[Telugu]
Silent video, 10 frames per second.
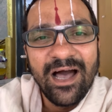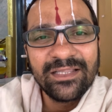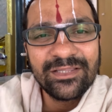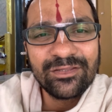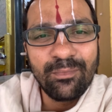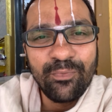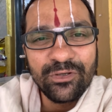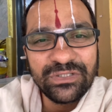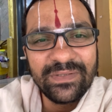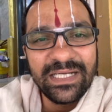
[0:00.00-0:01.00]
అంత
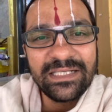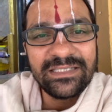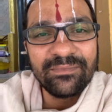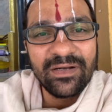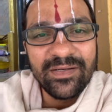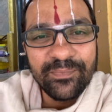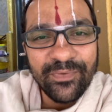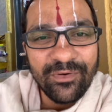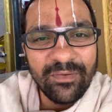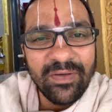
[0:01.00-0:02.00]
పాజిటివ్ ఎనర్జీ మనం
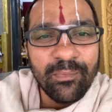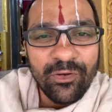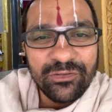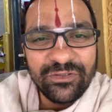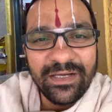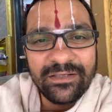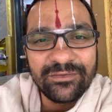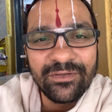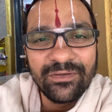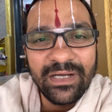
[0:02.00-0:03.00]
నింపుకొని మనం పాజిటివ్
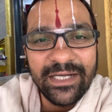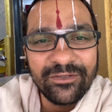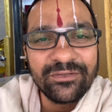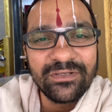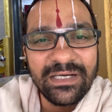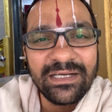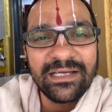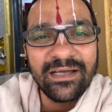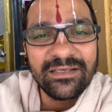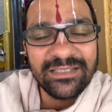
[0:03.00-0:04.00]
యాటిట్యూడ్తో యాటిట్యూడ్తో
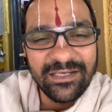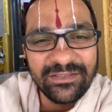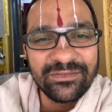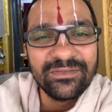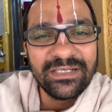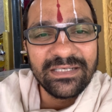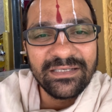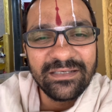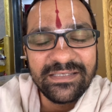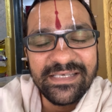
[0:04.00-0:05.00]
కనుక సాగుతూ ఉంటే
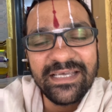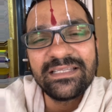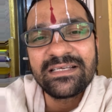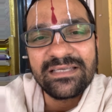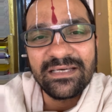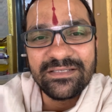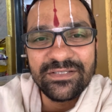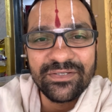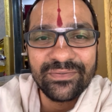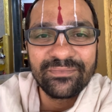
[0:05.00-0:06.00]
ఏదైనా
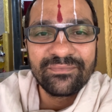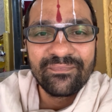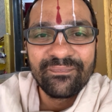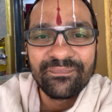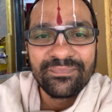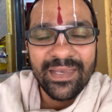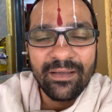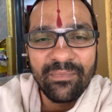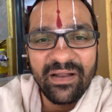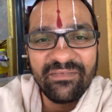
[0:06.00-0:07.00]
సాధించవచ్చు
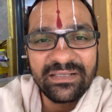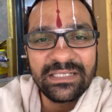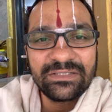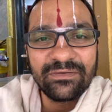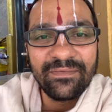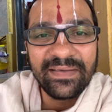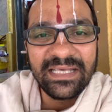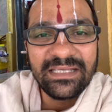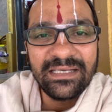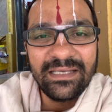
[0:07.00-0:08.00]
మన వ్యక్తిత్వం
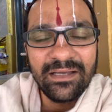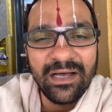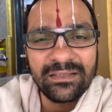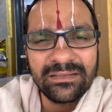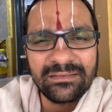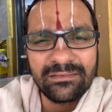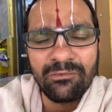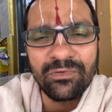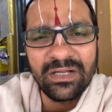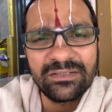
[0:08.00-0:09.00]
అనేది అంత
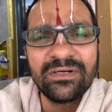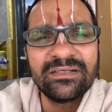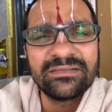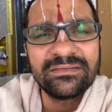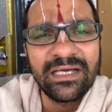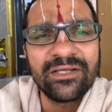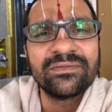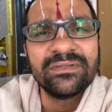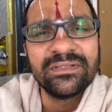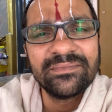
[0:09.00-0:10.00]
ఉన్నతంగా
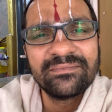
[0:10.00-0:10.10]
తయారవుతుంది